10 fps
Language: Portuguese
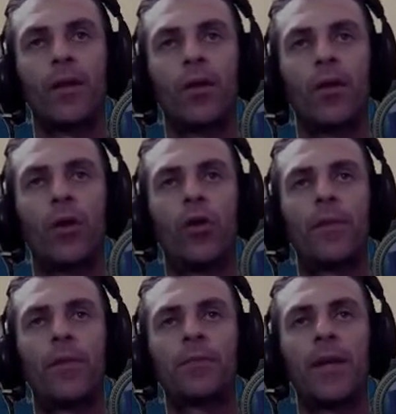Ó,
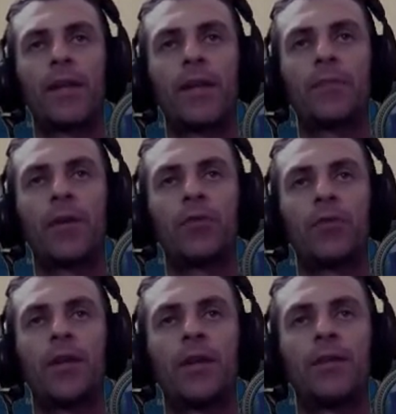dobra a experiência para a
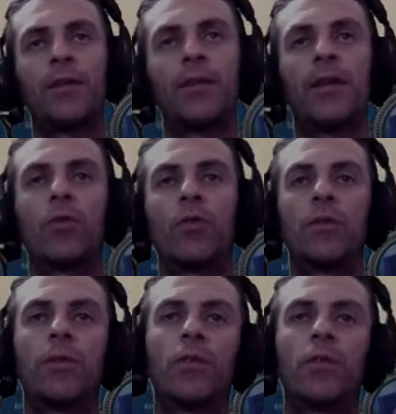unidade
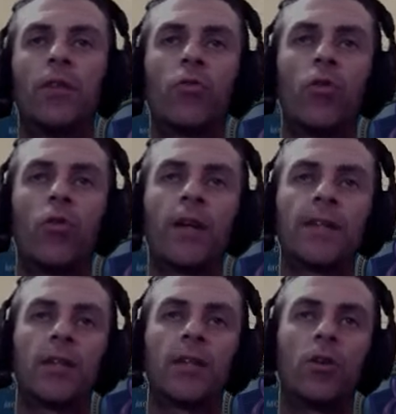reconhecimento, não. Eu vou colocar isso
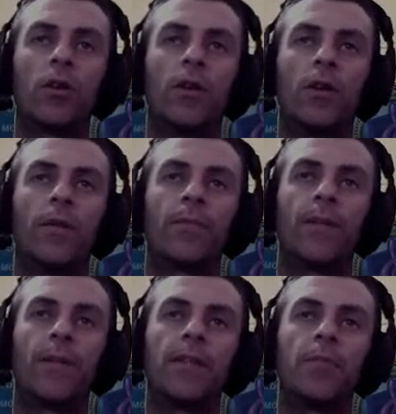aqui, ó.
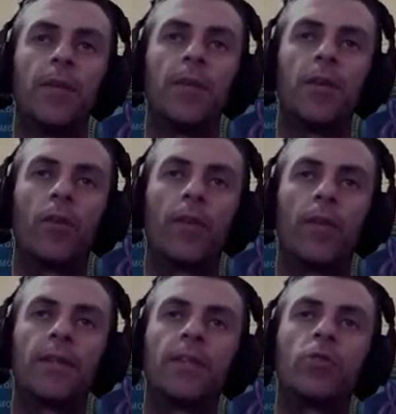Disciplina, ó.
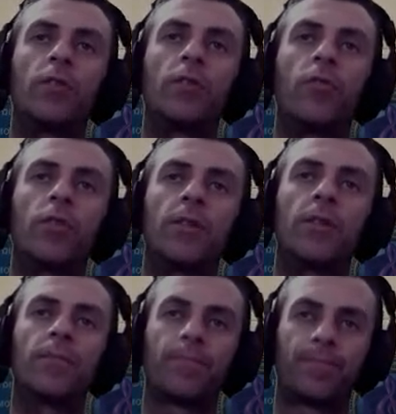Mais 5 de força
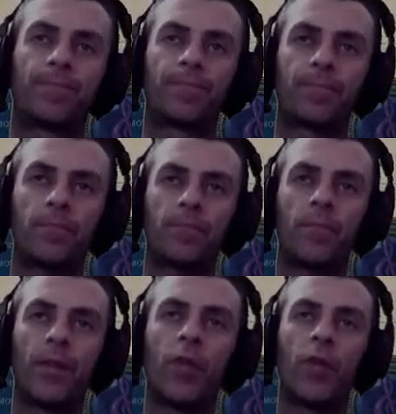
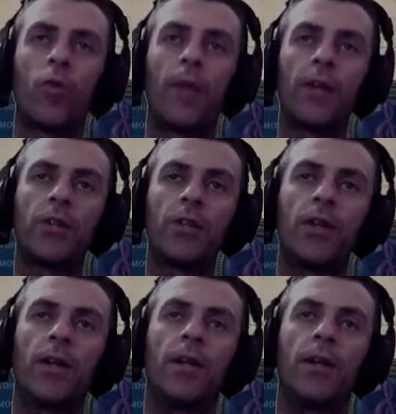de combate
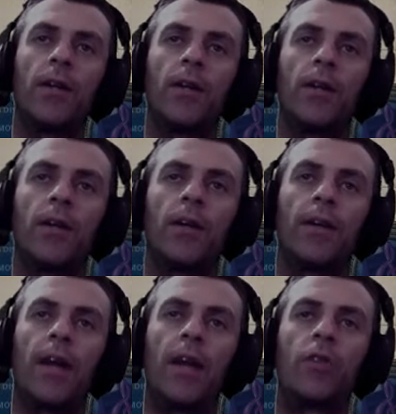
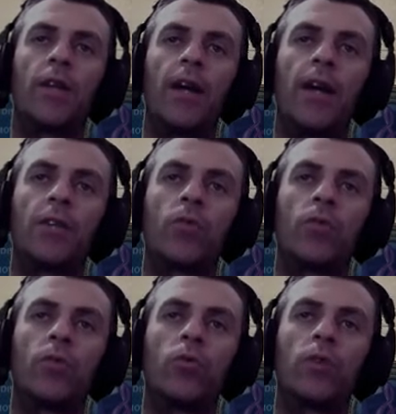da unidade
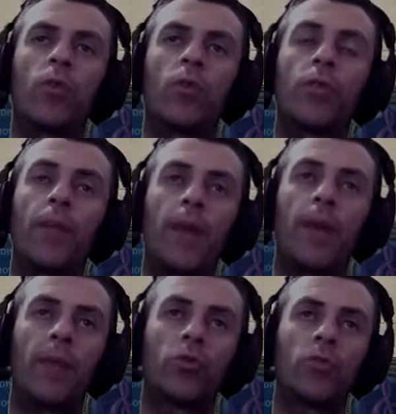quando luta contra
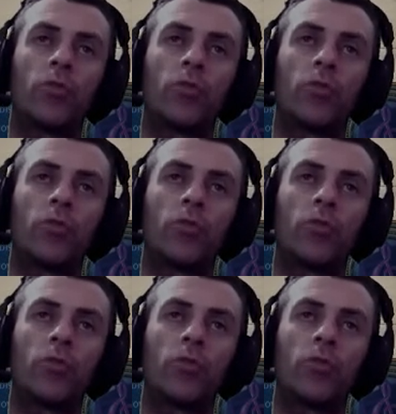bárbaros.